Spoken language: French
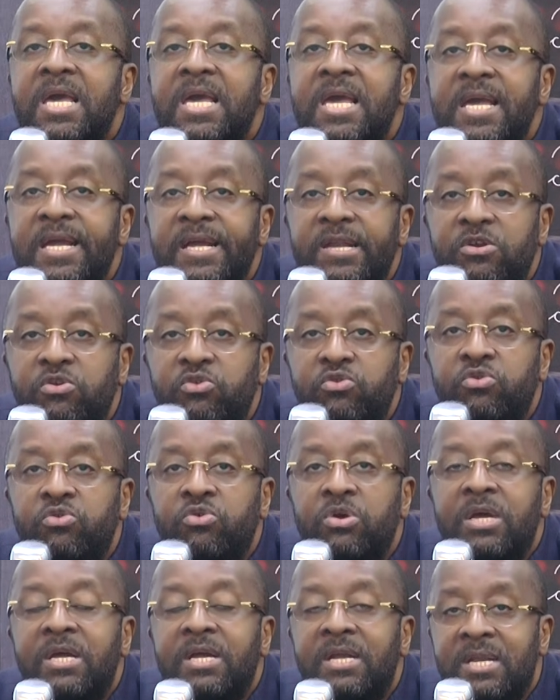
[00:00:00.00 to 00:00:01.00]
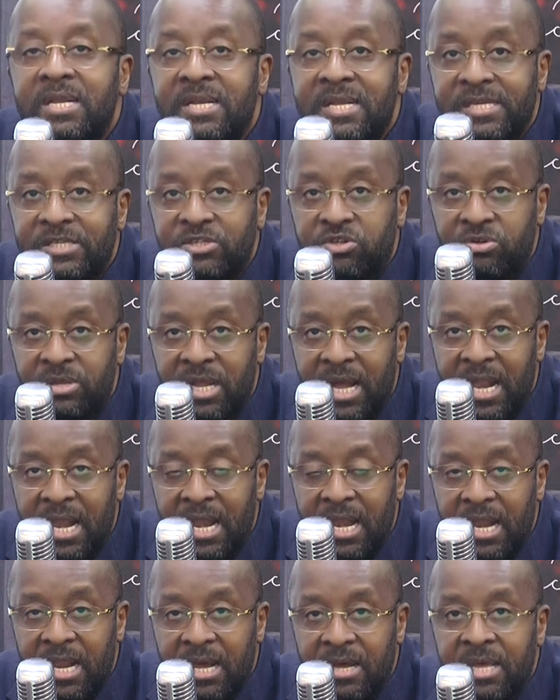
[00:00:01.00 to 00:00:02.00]
élu
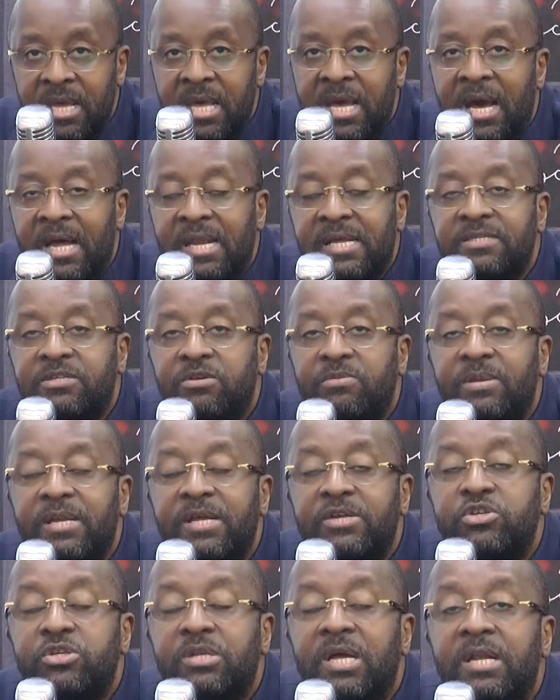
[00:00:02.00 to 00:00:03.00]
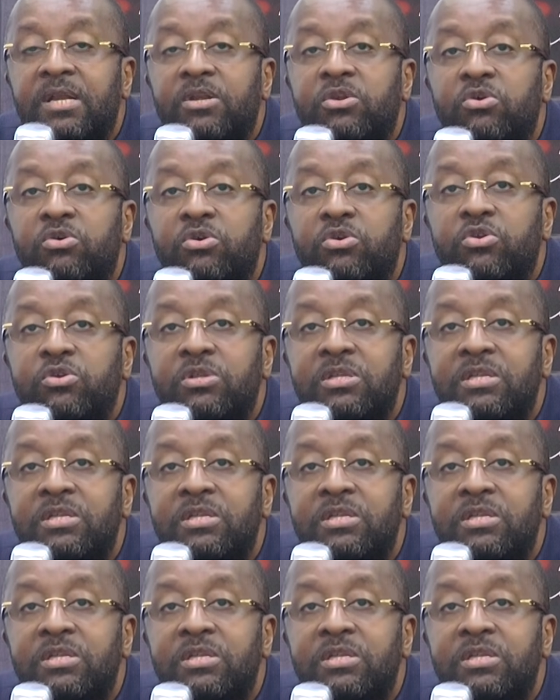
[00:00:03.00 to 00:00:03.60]
nationale à l'Assemblée nationale donc de